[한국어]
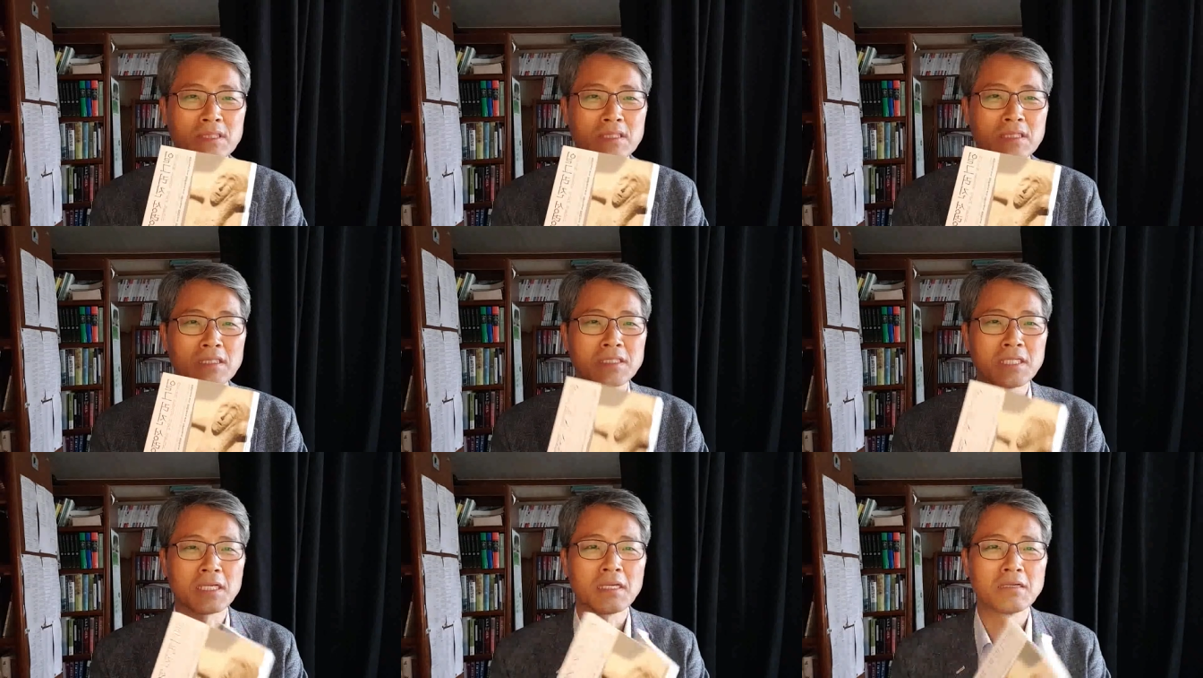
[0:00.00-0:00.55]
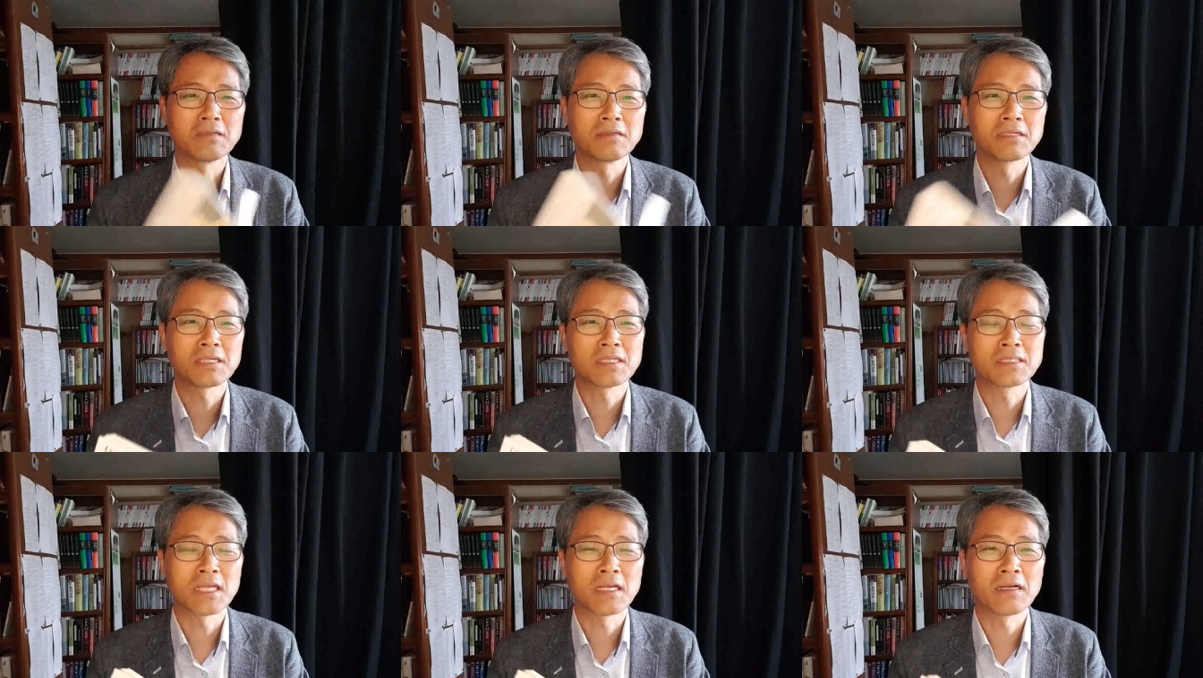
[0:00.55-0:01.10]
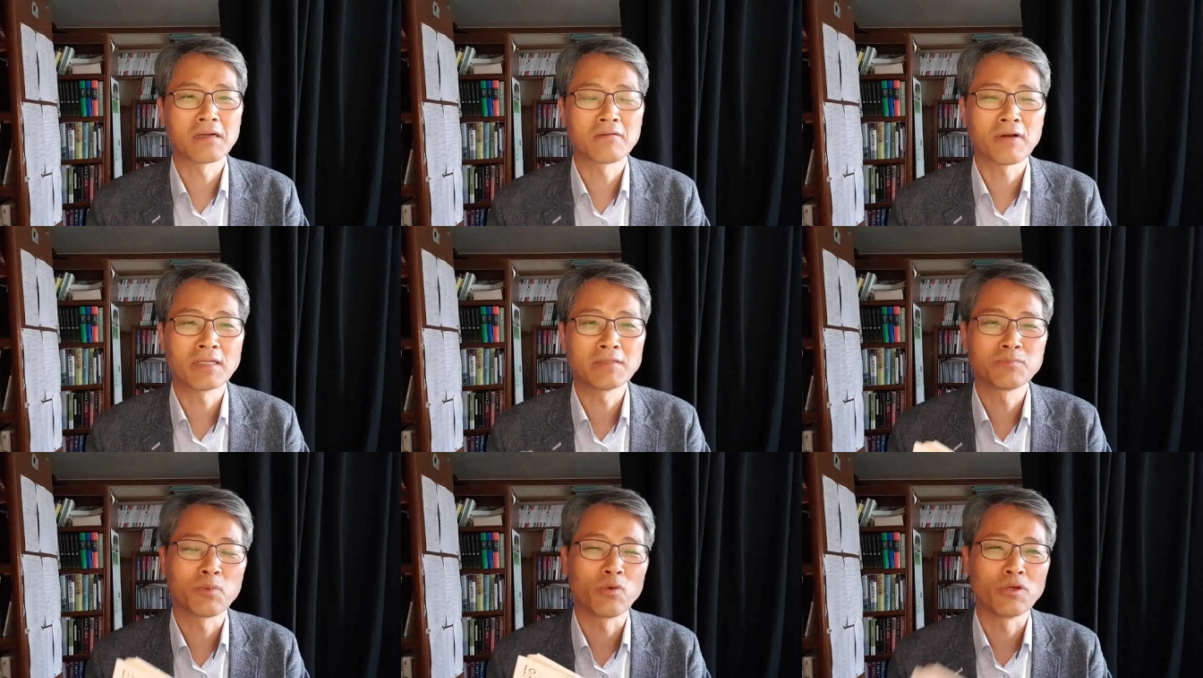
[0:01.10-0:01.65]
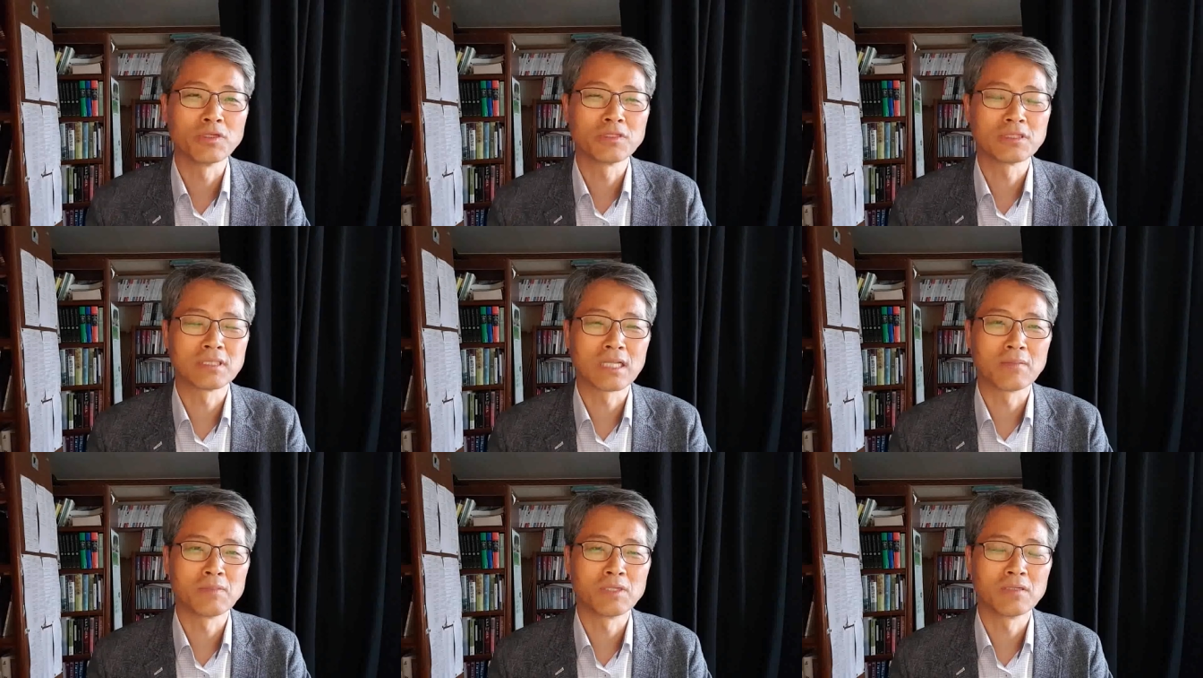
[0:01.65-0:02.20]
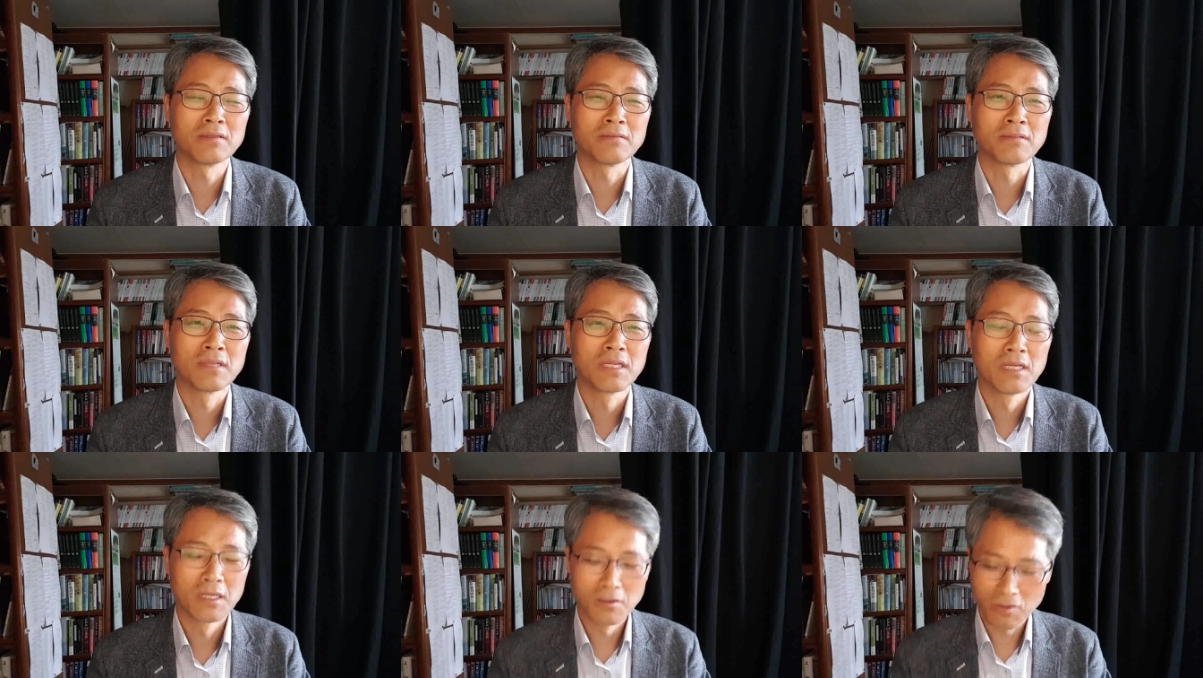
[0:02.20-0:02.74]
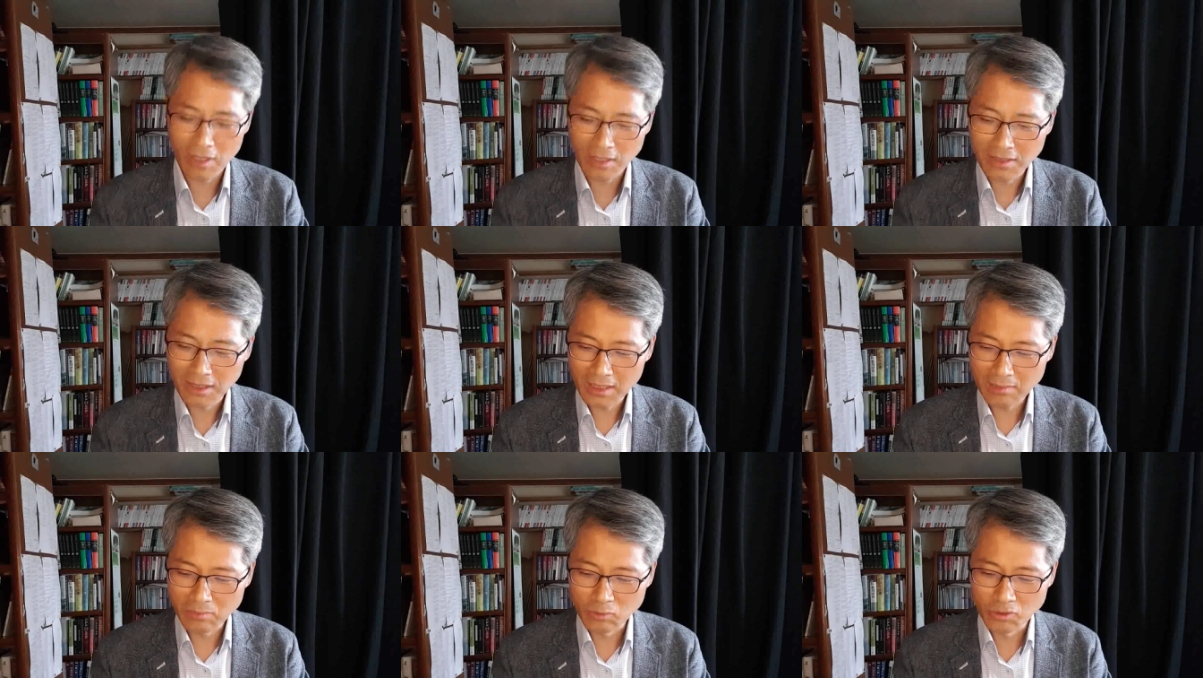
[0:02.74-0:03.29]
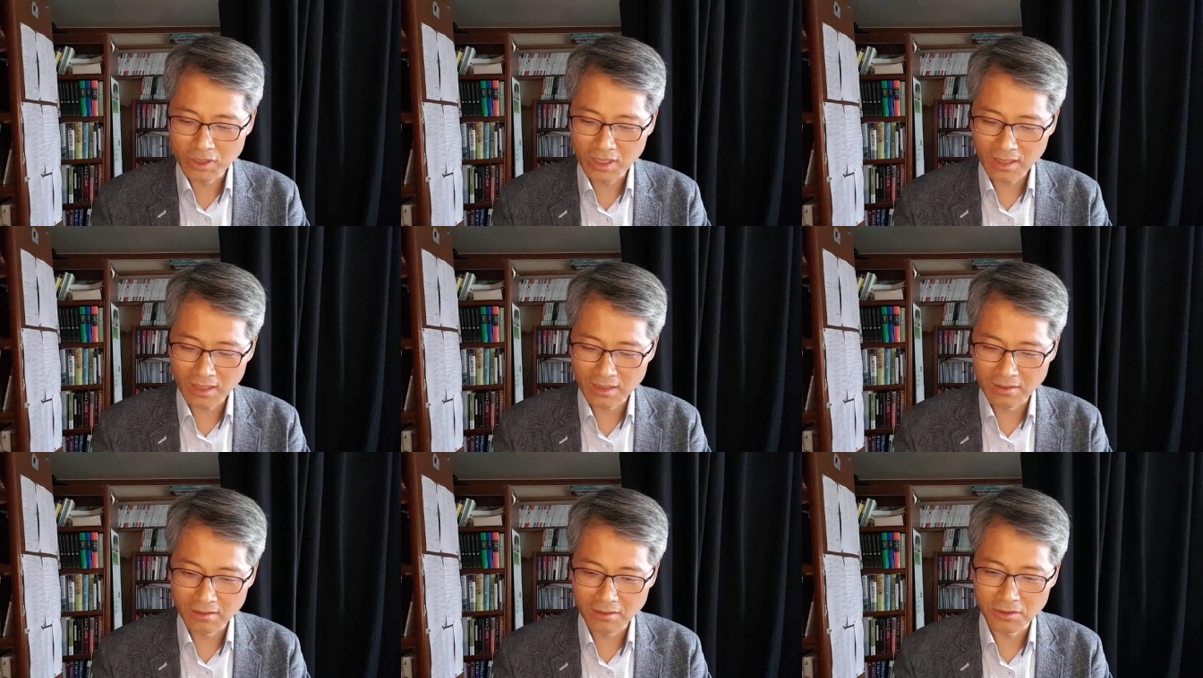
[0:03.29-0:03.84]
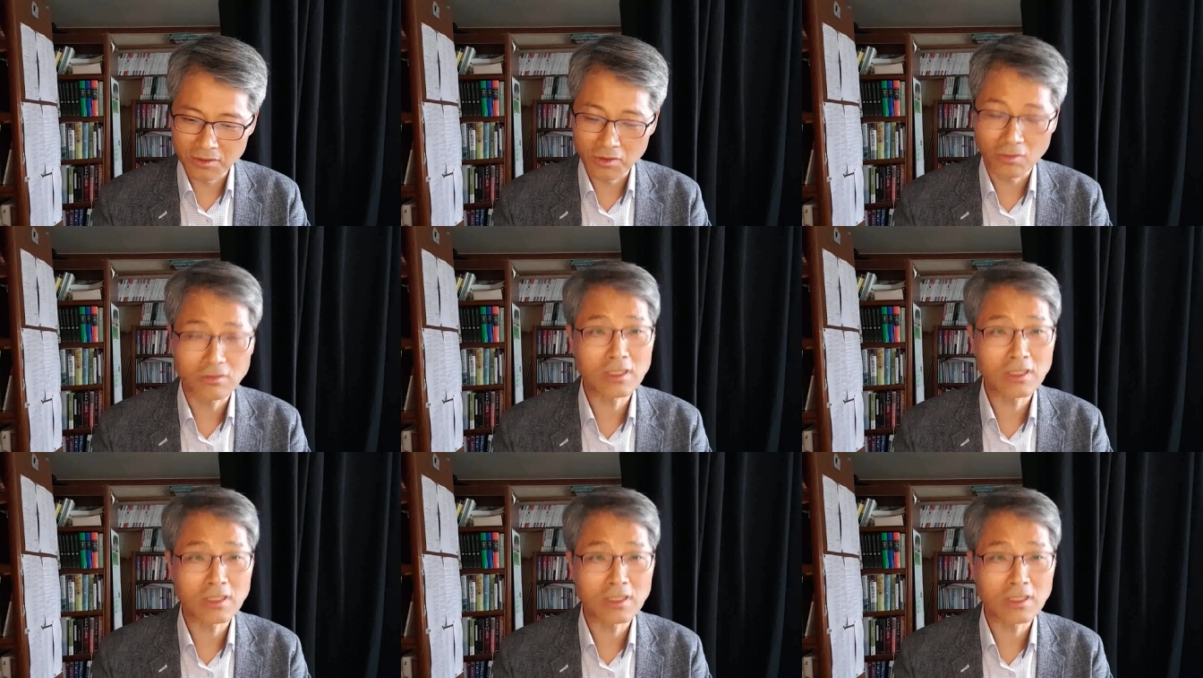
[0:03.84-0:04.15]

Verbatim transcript: 이 책이 그렇게 생각, 보여진다면 굉장히 문제가 있는 거죠.